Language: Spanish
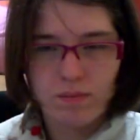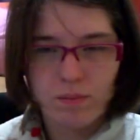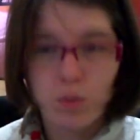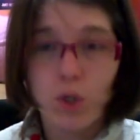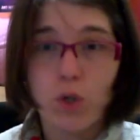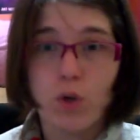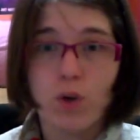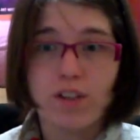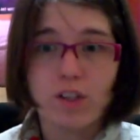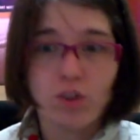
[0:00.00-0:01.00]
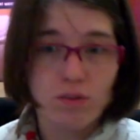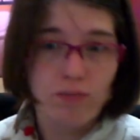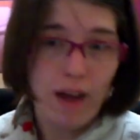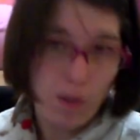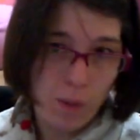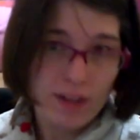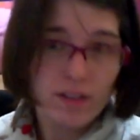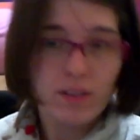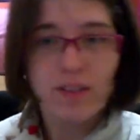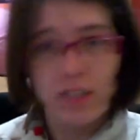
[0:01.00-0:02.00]
bueno, no lo he dicho. Agua,
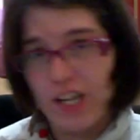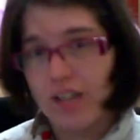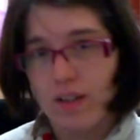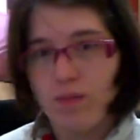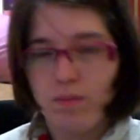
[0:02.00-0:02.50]
check.